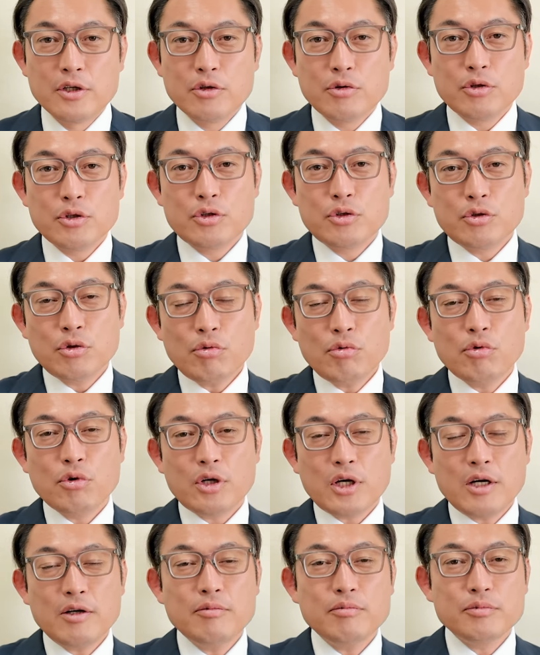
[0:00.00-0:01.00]
これ党
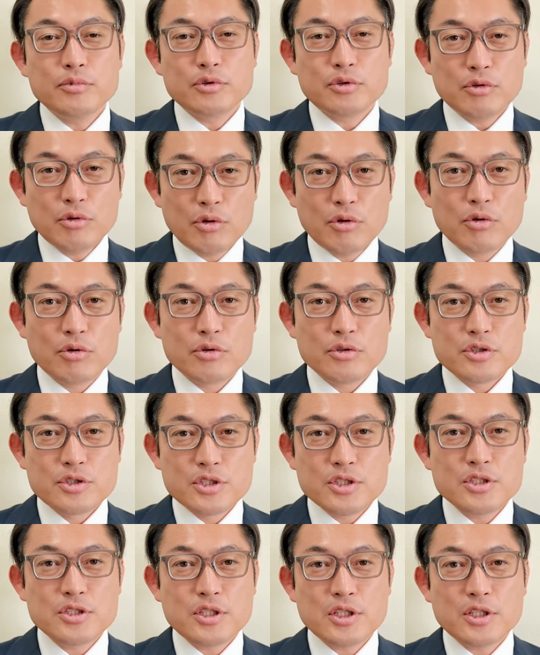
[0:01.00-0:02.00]
幹部の
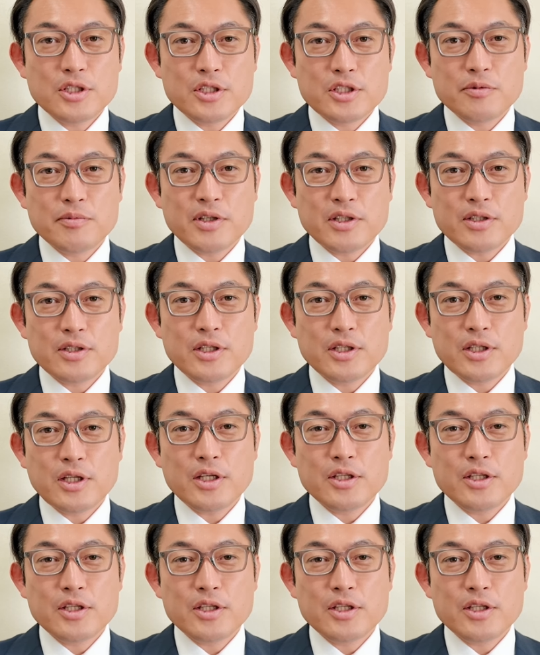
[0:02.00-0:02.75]
人選で決まってい